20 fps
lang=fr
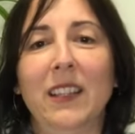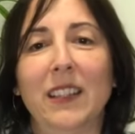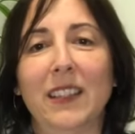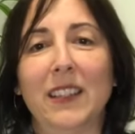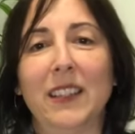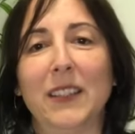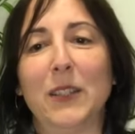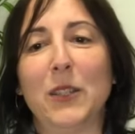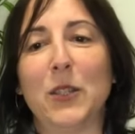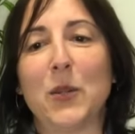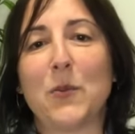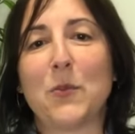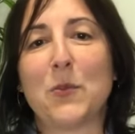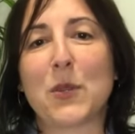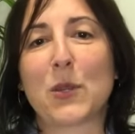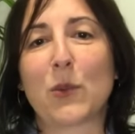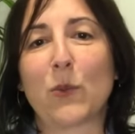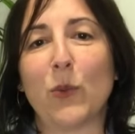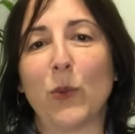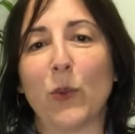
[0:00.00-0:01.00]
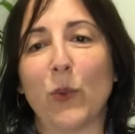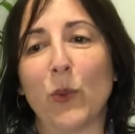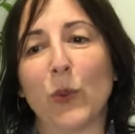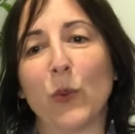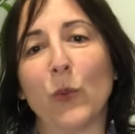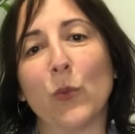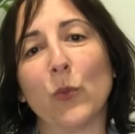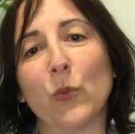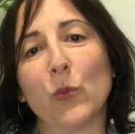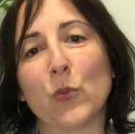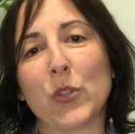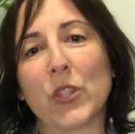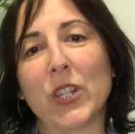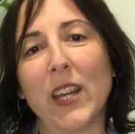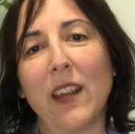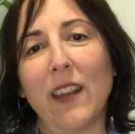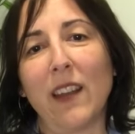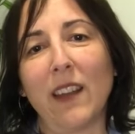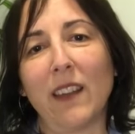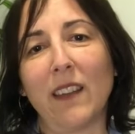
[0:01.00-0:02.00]
euh, puisqu'on
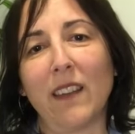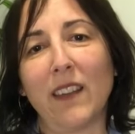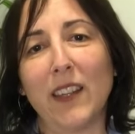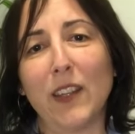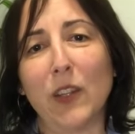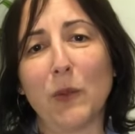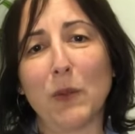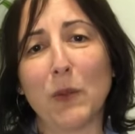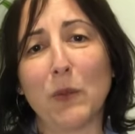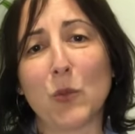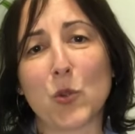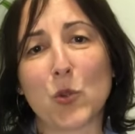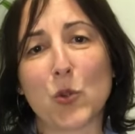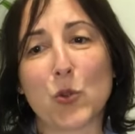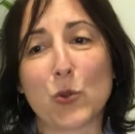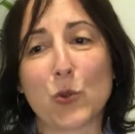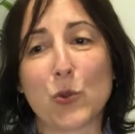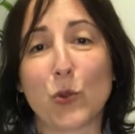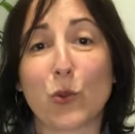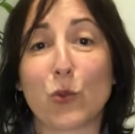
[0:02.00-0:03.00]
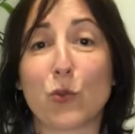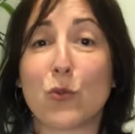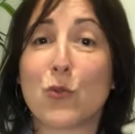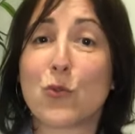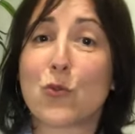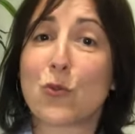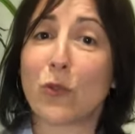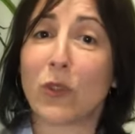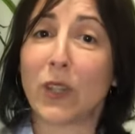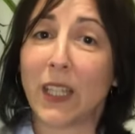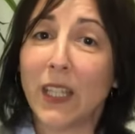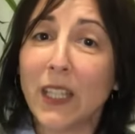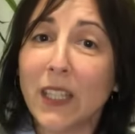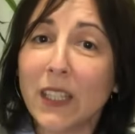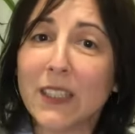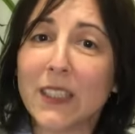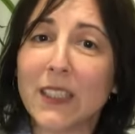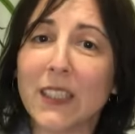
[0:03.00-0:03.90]
gère énormément de choses dans une journée,